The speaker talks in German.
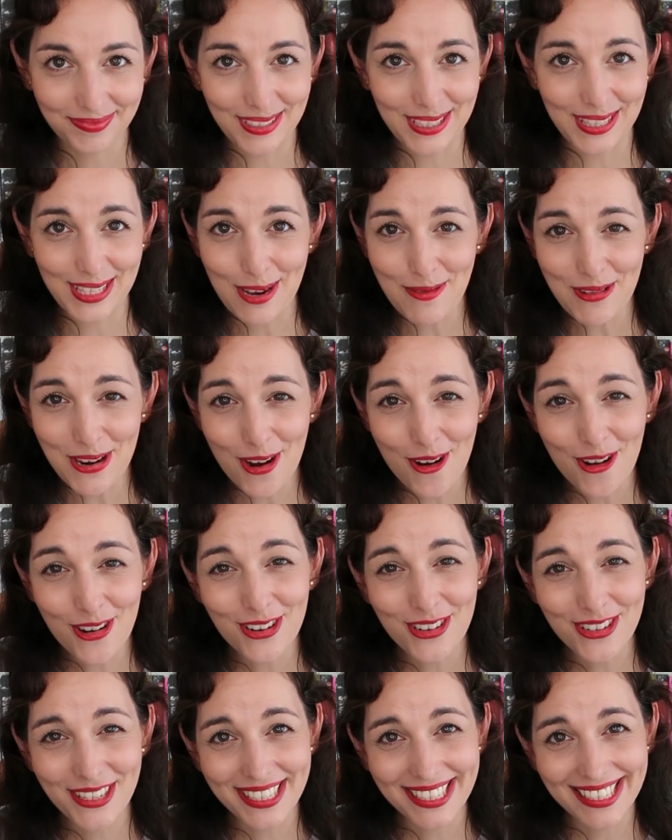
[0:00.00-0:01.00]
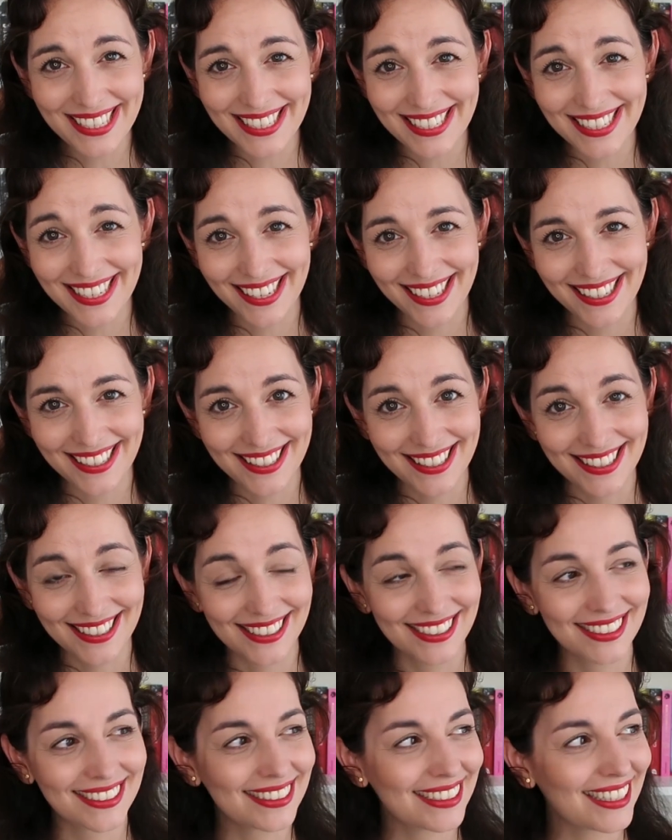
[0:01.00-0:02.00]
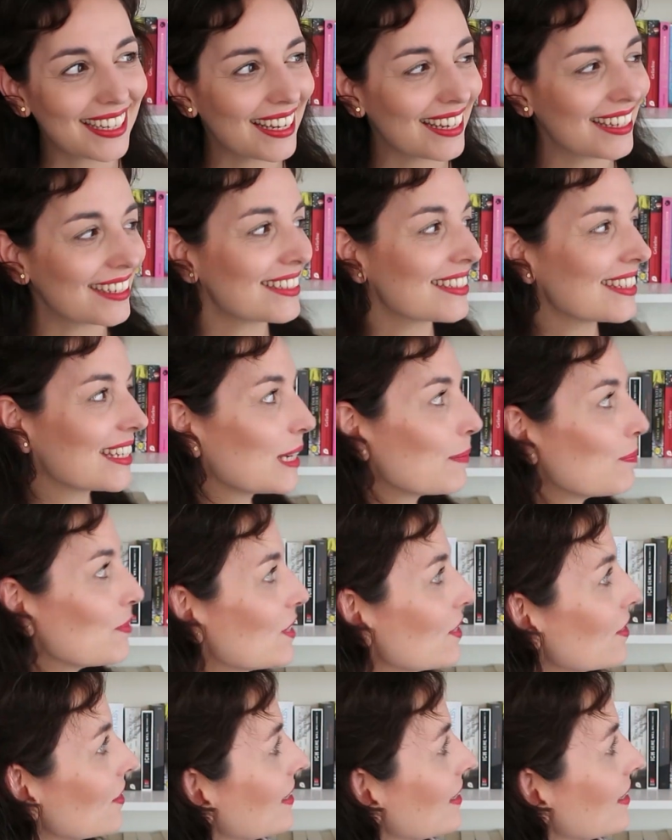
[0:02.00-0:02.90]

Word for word: Das habe ich auch noch nicht gelesen. Äh, es gibt's